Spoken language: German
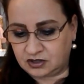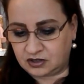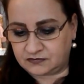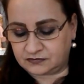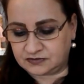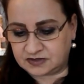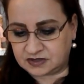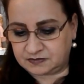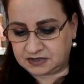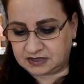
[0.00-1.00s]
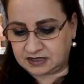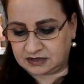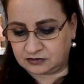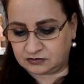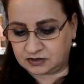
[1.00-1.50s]
auf unsere
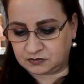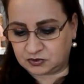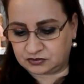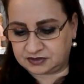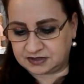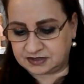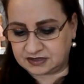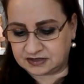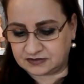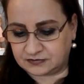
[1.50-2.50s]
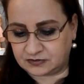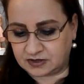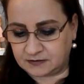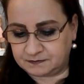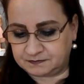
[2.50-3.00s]
Begegnung im Gottesdienst vor.